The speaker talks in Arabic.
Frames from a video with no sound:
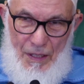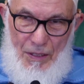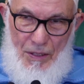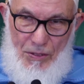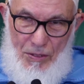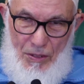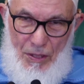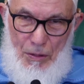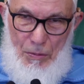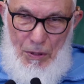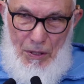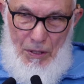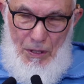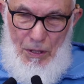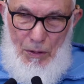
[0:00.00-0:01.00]
يعني الصحابة
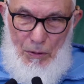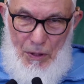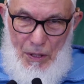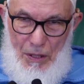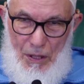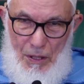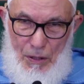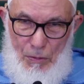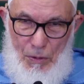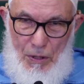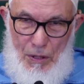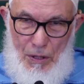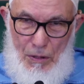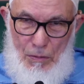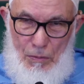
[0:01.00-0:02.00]
رضي الله تعالى عنهم
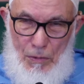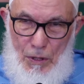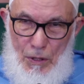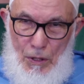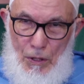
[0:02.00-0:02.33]
وأرضاهم